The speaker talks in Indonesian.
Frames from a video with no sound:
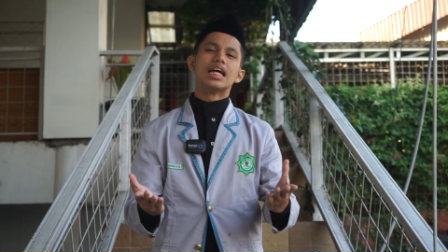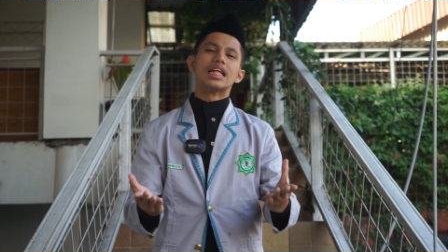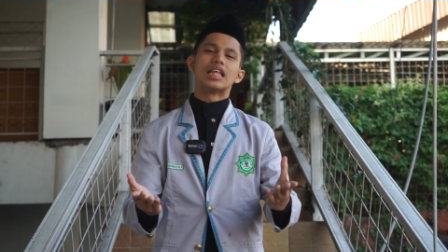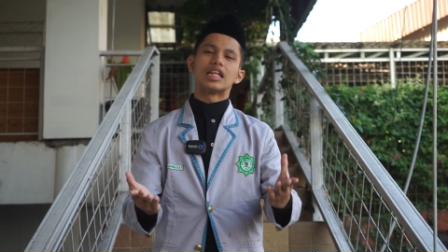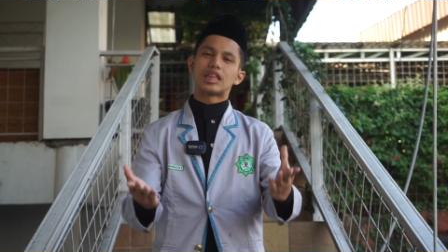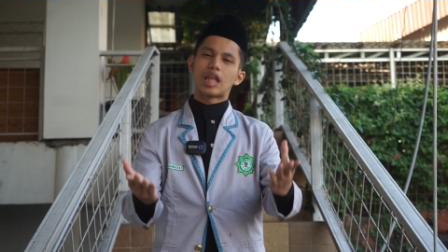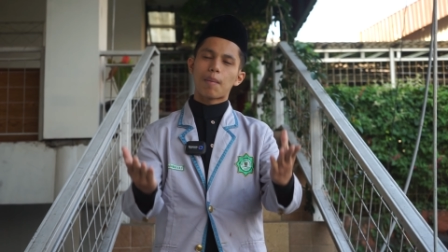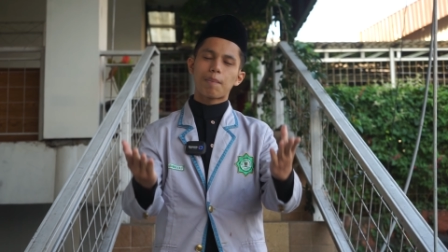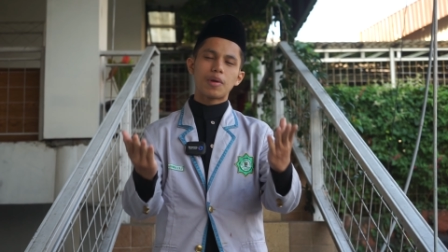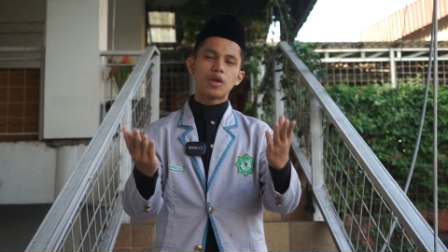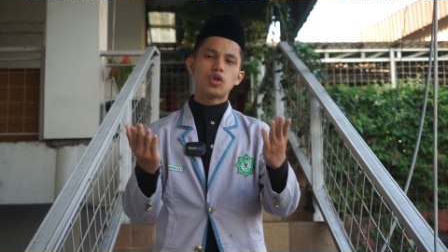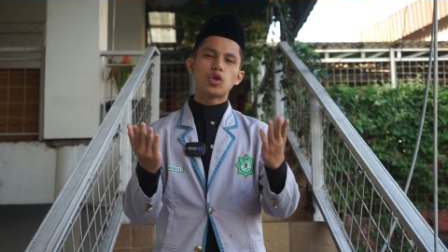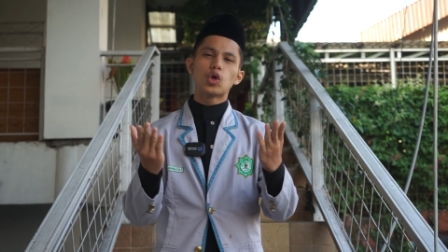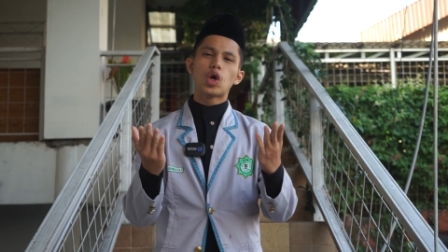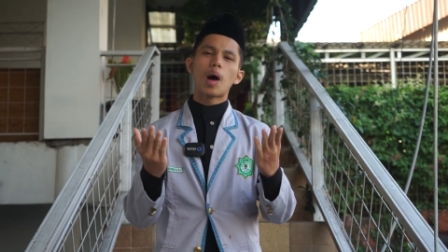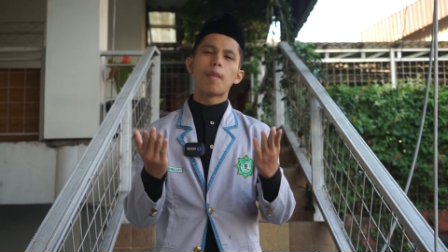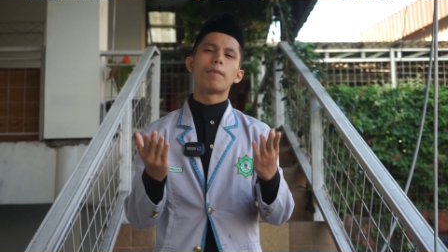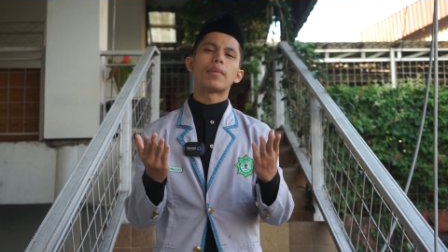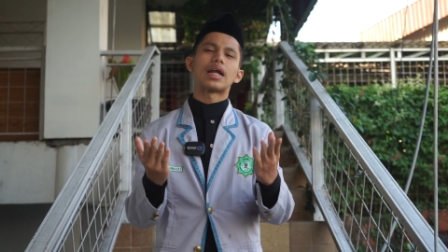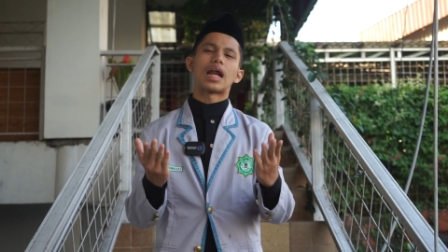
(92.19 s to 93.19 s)
tetapi
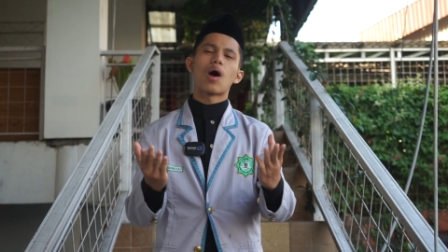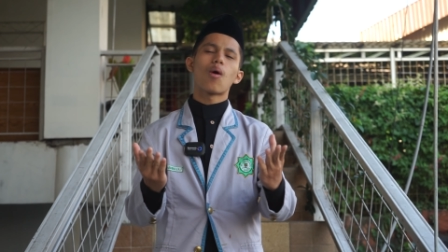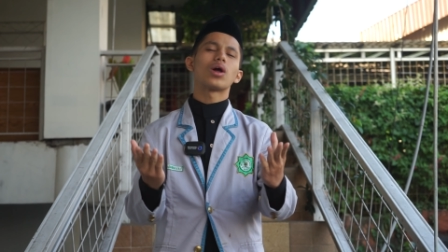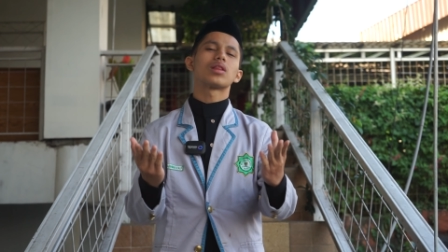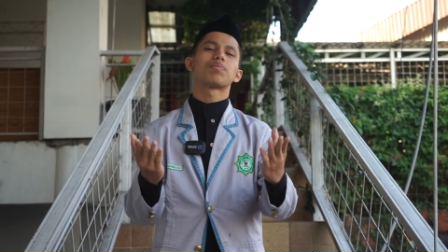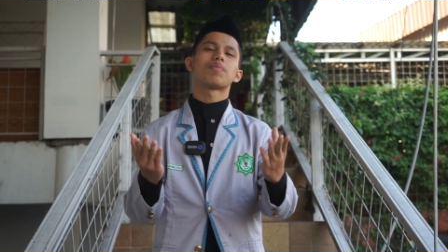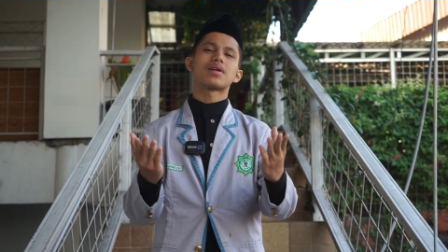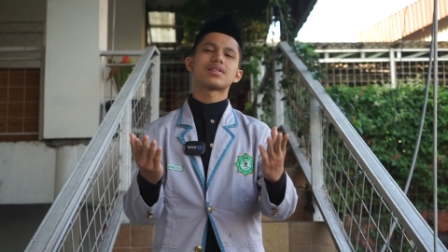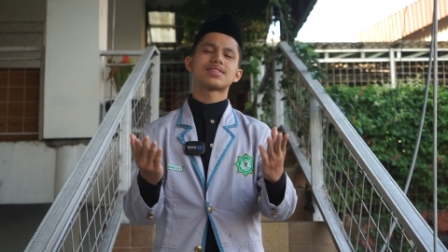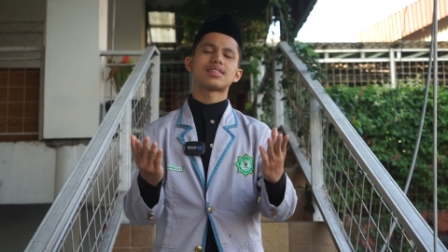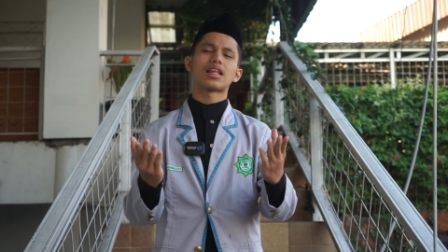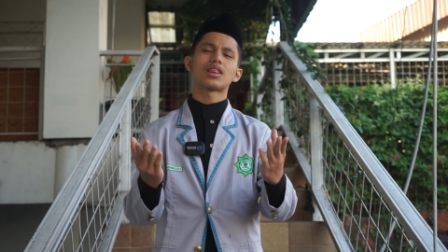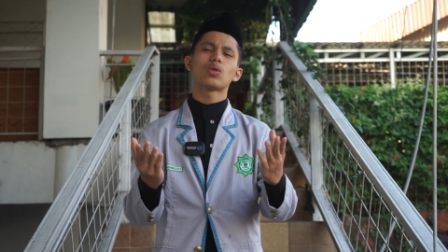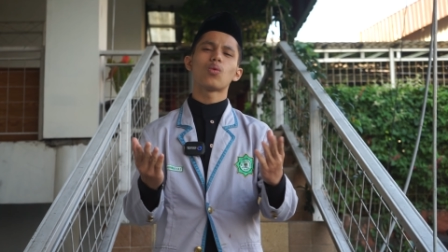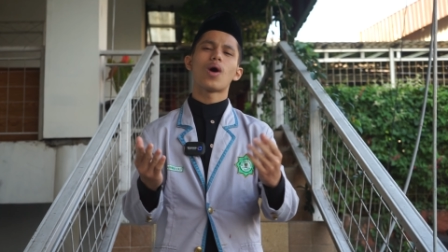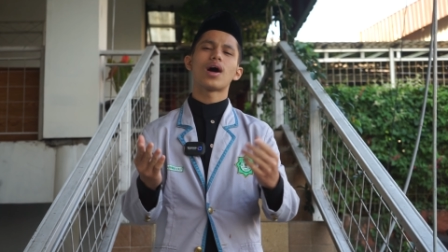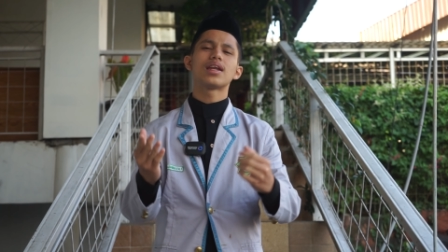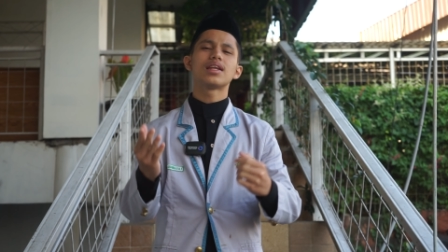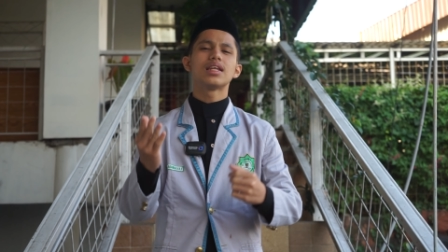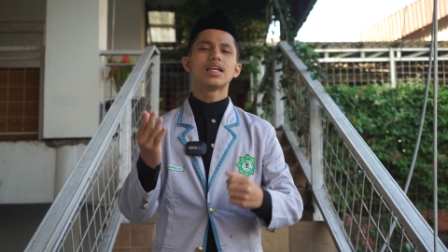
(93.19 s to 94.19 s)
juga merawat
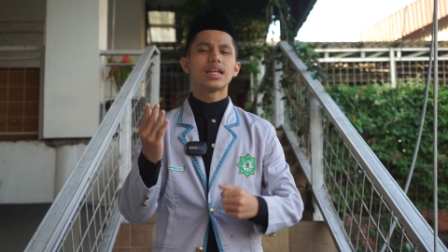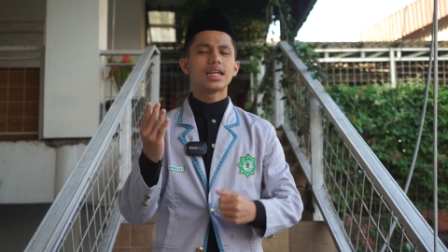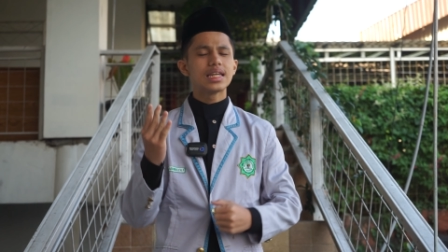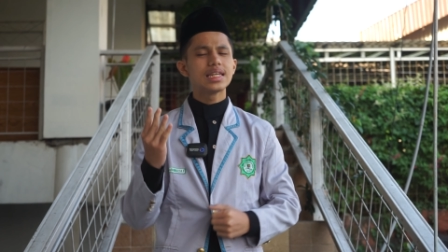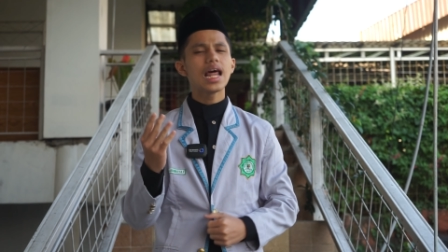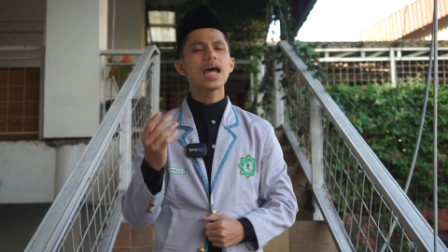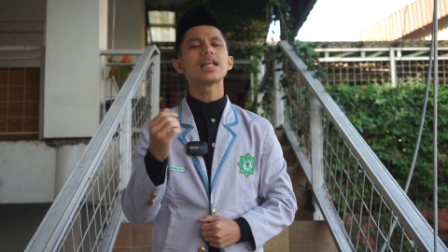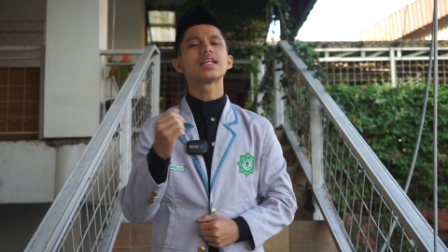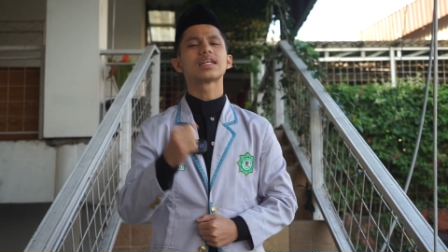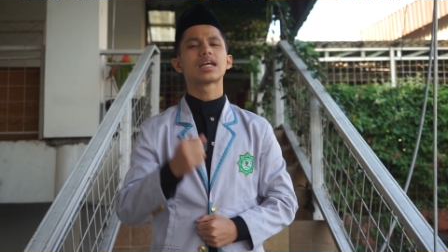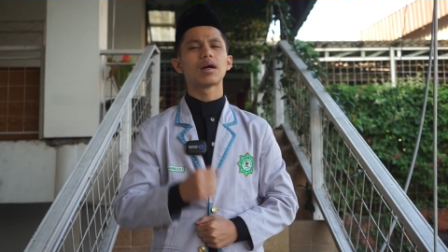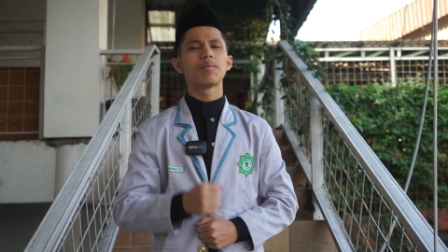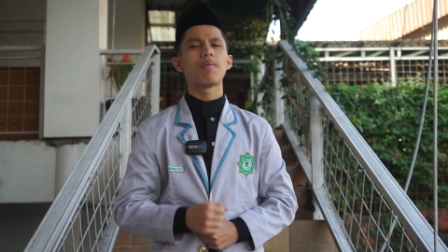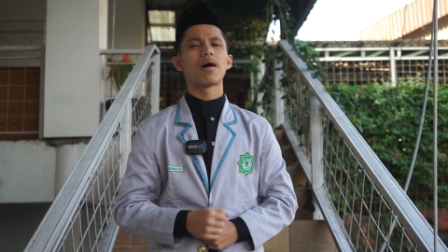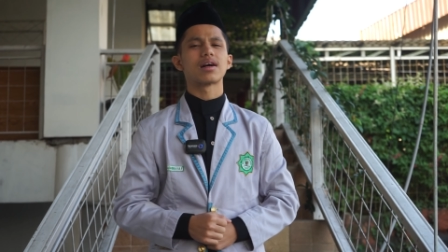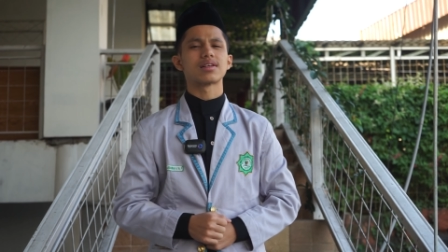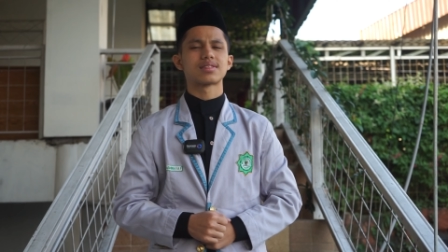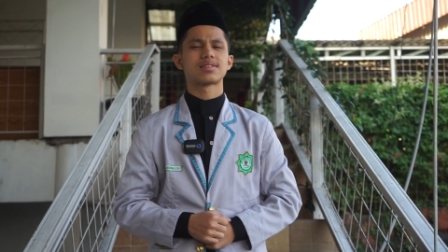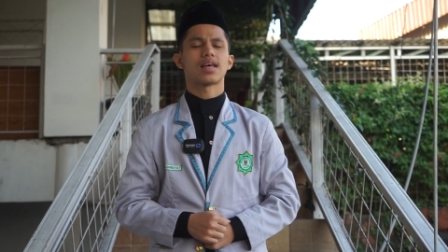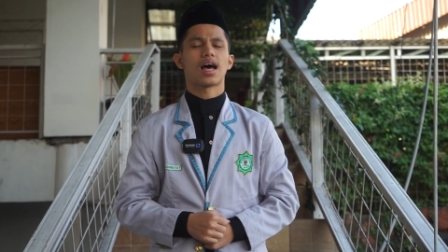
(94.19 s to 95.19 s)
persatuan dan
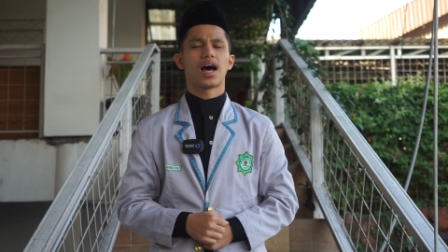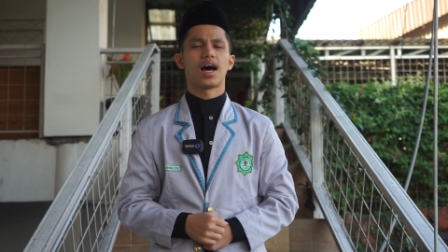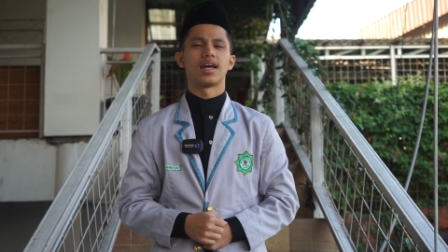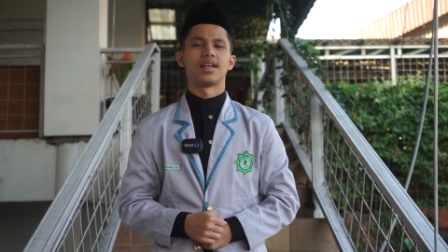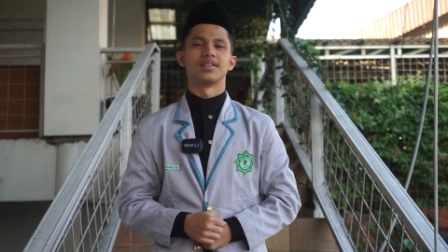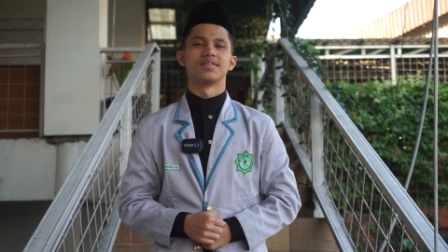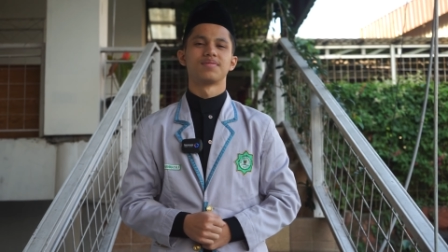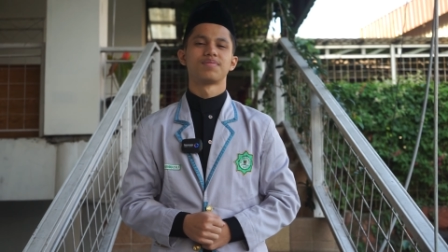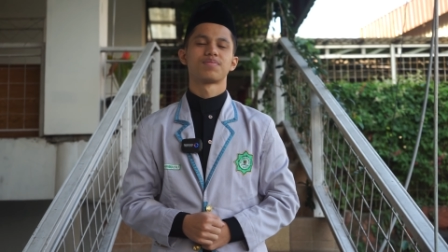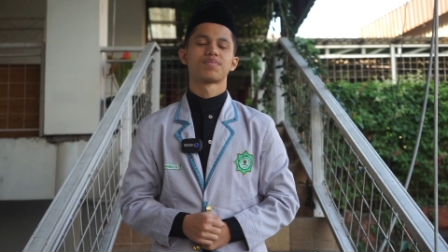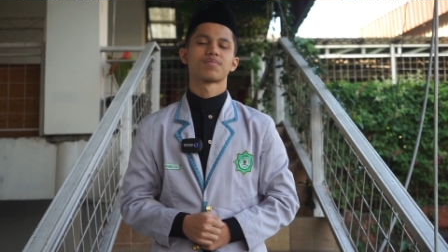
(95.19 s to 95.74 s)
kebangsaan.